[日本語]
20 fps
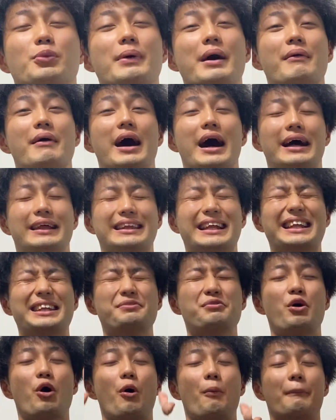葉は何
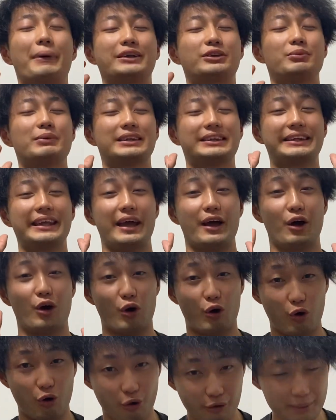もまとまって
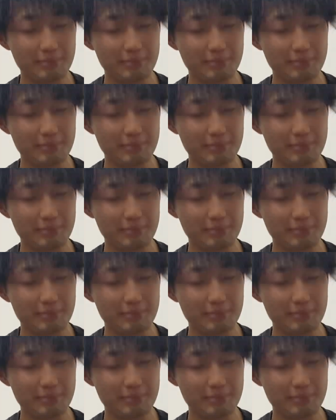お